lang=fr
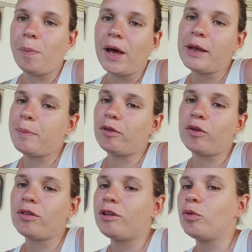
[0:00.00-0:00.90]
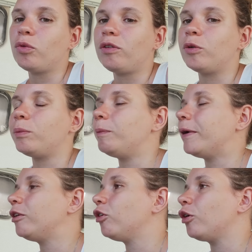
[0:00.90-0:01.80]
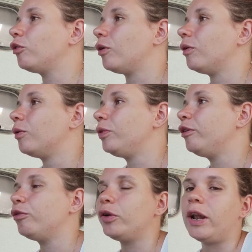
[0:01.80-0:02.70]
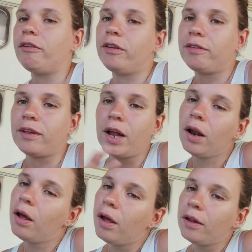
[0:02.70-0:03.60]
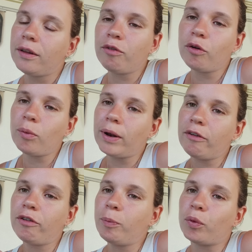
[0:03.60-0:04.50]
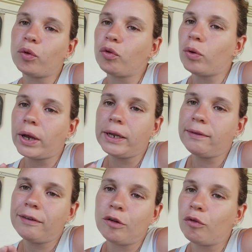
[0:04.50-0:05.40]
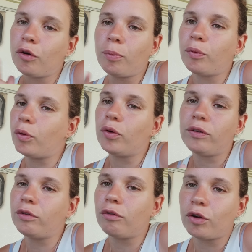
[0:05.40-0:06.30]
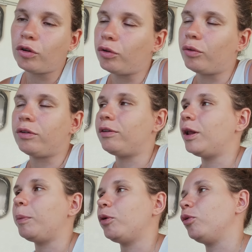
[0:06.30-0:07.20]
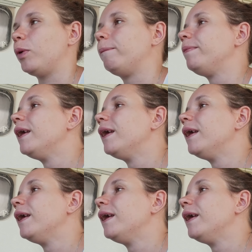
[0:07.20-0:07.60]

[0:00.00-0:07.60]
pareil parce que sinon si on met pas d'ordre au niveau de la vaisselle, des fois on l'a fait pour le soir, il est 19h pour 19h30 euh, quoi, c'est n'importe quoi.